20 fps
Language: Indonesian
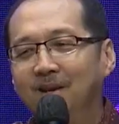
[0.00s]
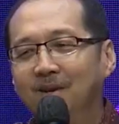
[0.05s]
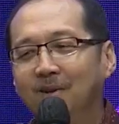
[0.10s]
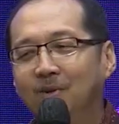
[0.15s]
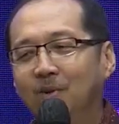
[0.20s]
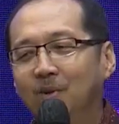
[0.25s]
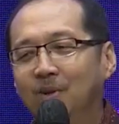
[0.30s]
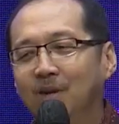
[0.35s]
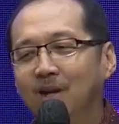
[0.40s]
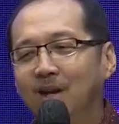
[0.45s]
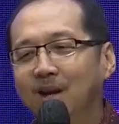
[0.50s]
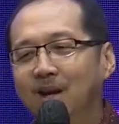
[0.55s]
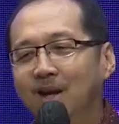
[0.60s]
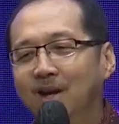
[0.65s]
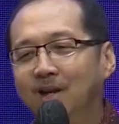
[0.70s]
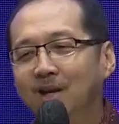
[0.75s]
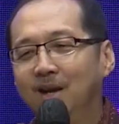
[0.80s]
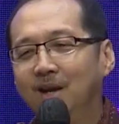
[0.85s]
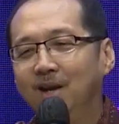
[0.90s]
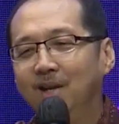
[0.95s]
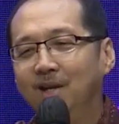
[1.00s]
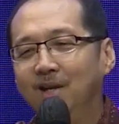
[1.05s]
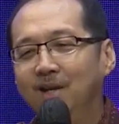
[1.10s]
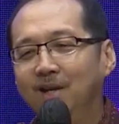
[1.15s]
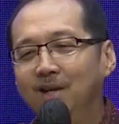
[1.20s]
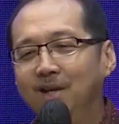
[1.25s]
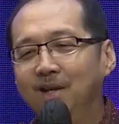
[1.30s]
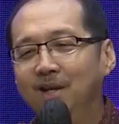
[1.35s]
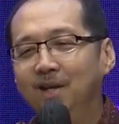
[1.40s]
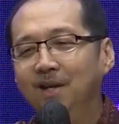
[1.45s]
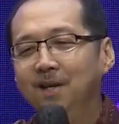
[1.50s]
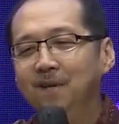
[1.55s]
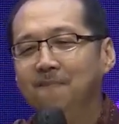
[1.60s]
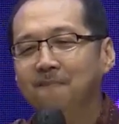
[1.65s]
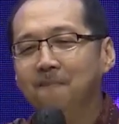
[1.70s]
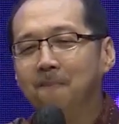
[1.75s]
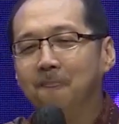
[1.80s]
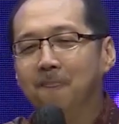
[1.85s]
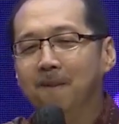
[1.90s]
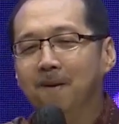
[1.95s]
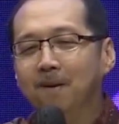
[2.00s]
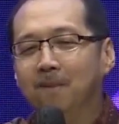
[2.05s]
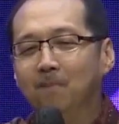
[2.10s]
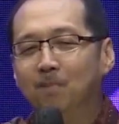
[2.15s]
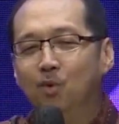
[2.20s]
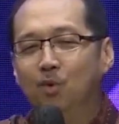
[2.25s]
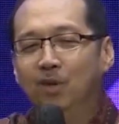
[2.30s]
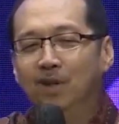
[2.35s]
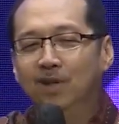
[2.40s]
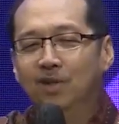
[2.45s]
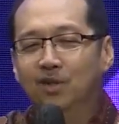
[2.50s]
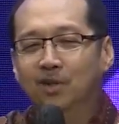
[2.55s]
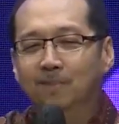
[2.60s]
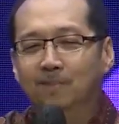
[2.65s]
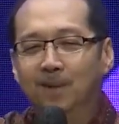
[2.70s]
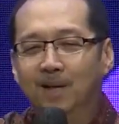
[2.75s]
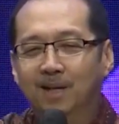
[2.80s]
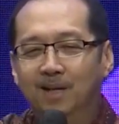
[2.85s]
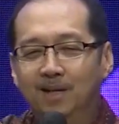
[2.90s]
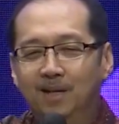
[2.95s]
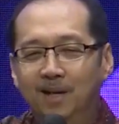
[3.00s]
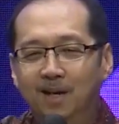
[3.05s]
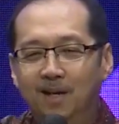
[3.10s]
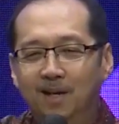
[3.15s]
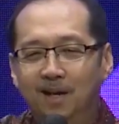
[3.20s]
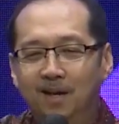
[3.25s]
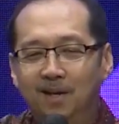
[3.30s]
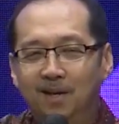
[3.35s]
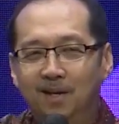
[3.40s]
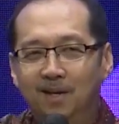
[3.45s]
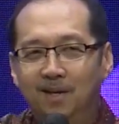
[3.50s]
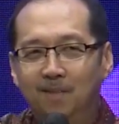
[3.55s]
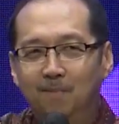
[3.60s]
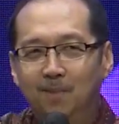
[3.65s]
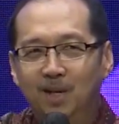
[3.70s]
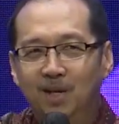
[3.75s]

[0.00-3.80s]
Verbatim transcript: Nah saudara hari-hari ini mungkin sebagian ada yang